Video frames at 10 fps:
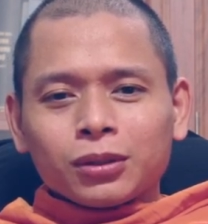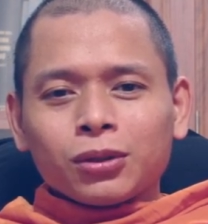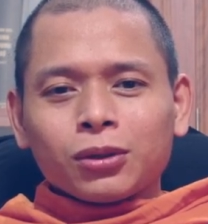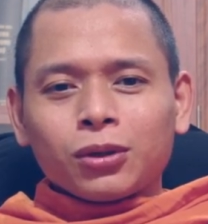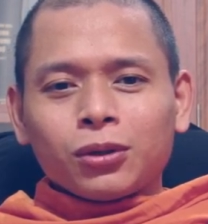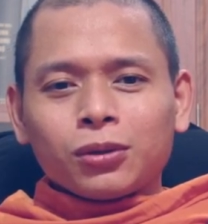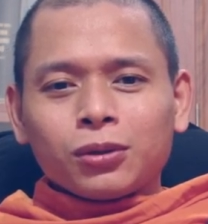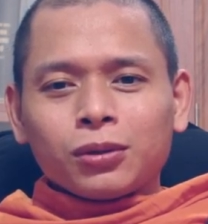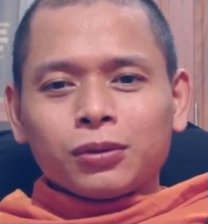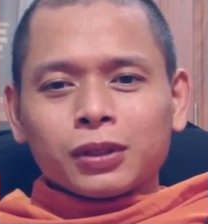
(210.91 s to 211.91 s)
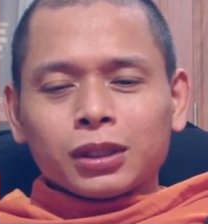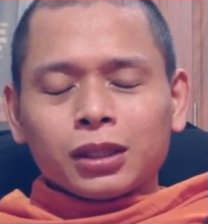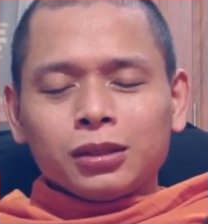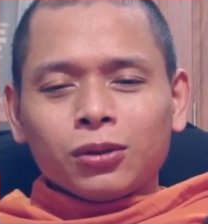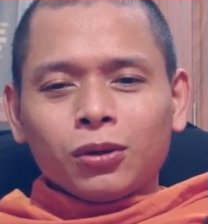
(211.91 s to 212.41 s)
có cô Phật
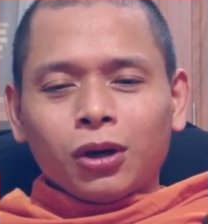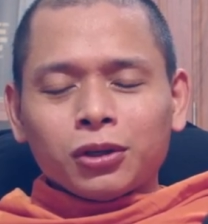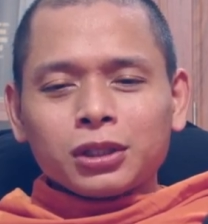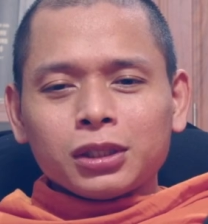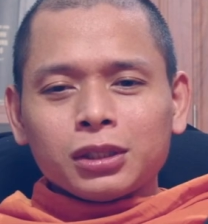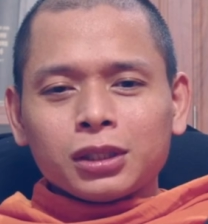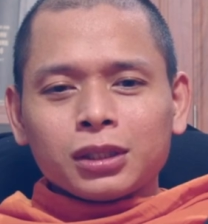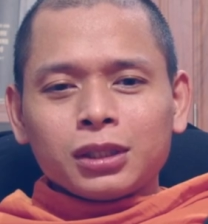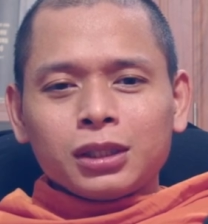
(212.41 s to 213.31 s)
tử cô hỏi sư á,